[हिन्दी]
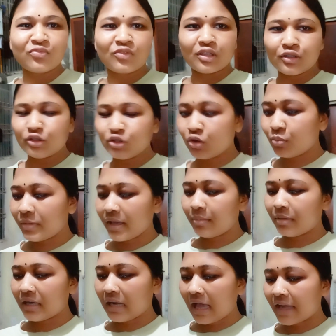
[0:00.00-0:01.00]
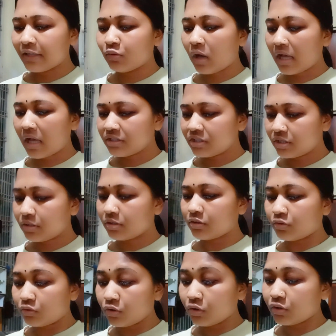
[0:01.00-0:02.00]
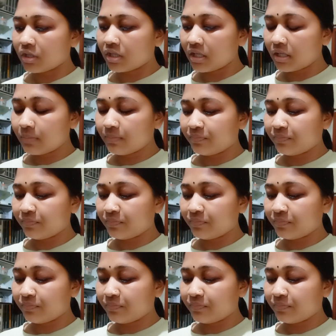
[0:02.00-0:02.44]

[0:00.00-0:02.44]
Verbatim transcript: जो मैं बना रही हूँ आज क्योंकि